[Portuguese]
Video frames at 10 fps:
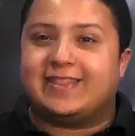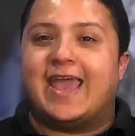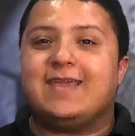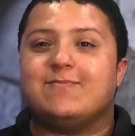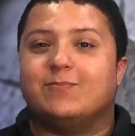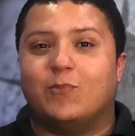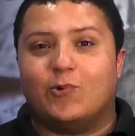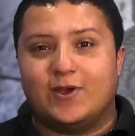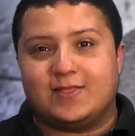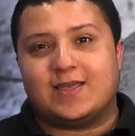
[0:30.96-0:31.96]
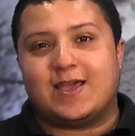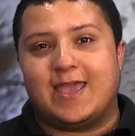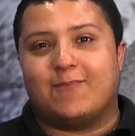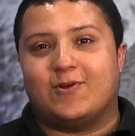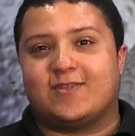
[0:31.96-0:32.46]
tem muita
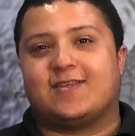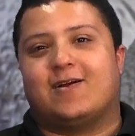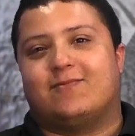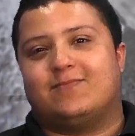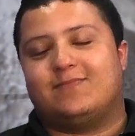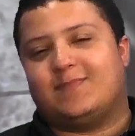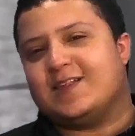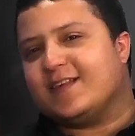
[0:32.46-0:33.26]
emoção. Mas